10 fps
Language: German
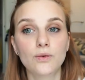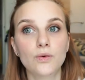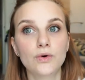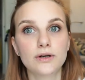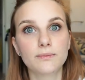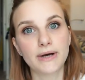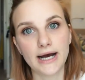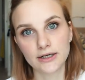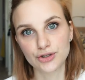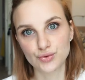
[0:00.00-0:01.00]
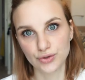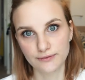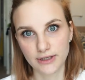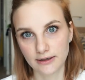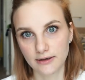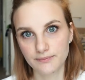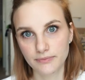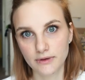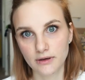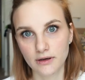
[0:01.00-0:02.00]
Und ein paar andere Studienfächer,
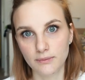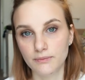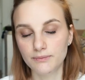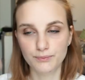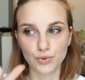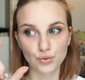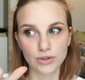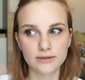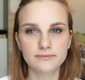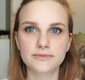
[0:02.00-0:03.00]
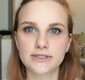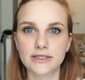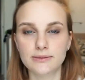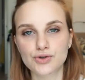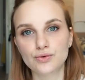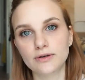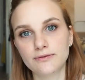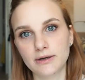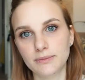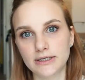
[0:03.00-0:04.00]
ähm, Module sind im
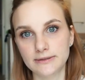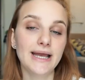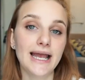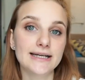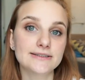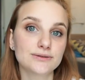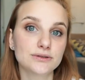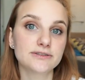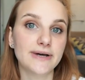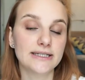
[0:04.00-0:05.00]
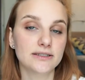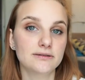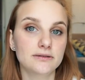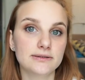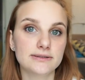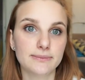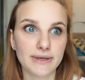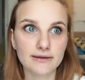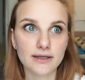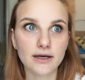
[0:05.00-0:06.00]
Studienfach mit drin. Im ersten und zweiten
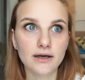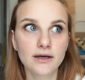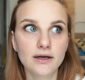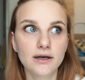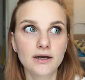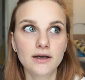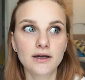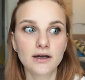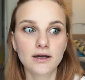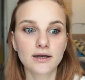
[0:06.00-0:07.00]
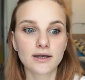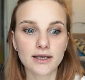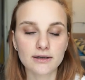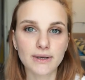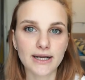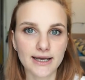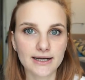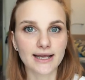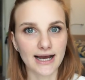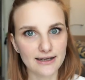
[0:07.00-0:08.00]
Semester kriegt man
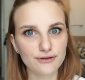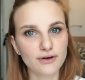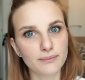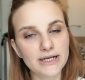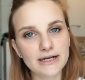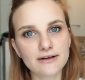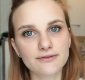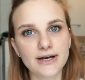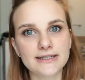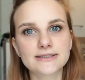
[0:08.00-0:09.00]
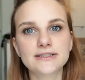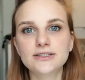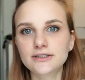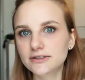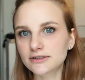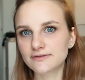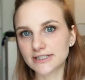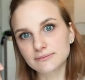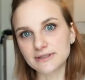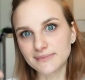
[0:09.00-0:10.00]
eigentlich alles vermittelt, was
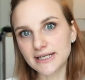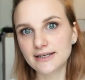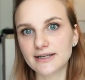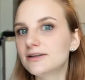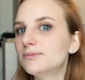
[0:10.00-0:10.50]
irgendwas mit Medien